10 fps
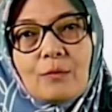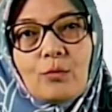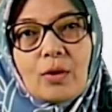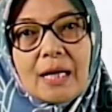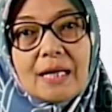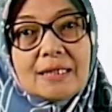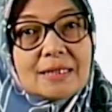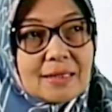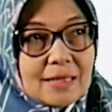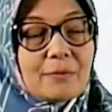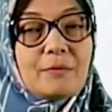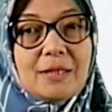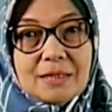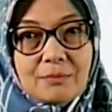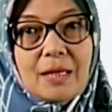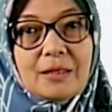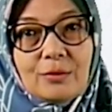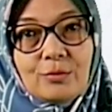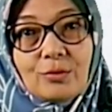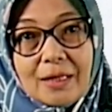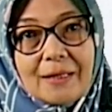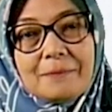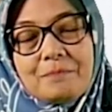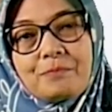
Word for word: bukan hanya sekedar memilih sepatu bukan,